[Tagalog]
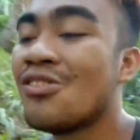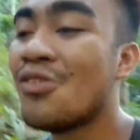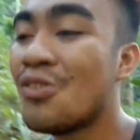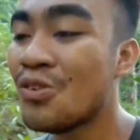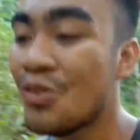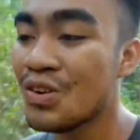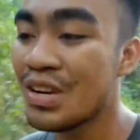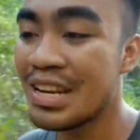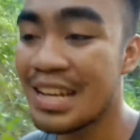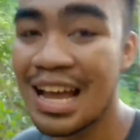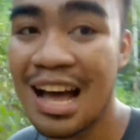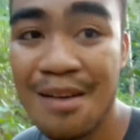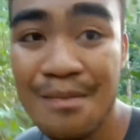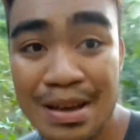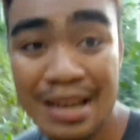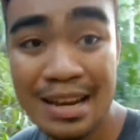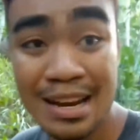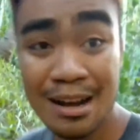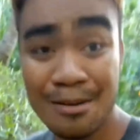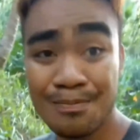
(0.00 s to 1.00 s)
kukunin
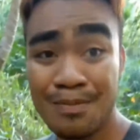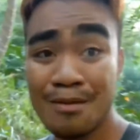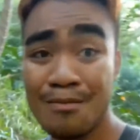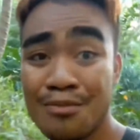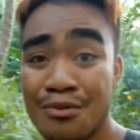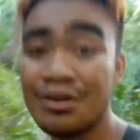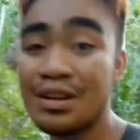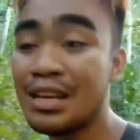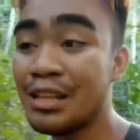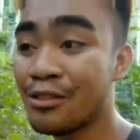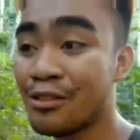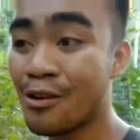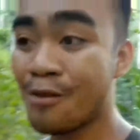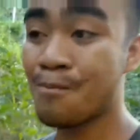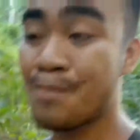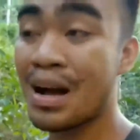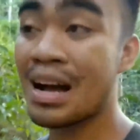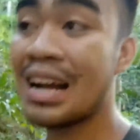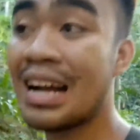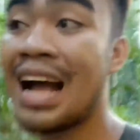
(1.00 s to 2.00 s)
namin ang
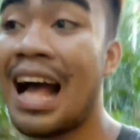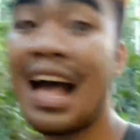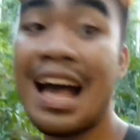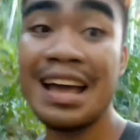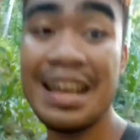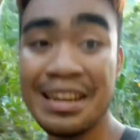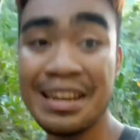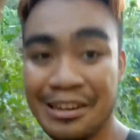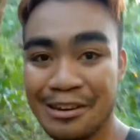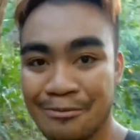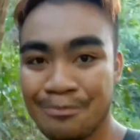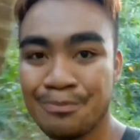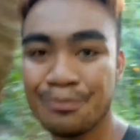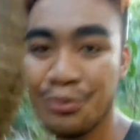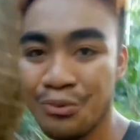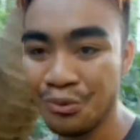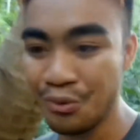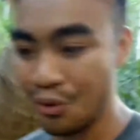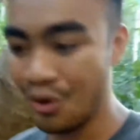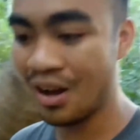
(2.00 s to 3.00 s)
paboritong pagkain ni
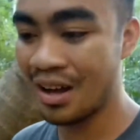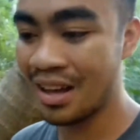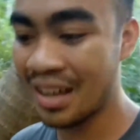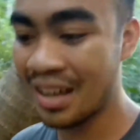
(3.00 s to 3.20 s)
Pooh.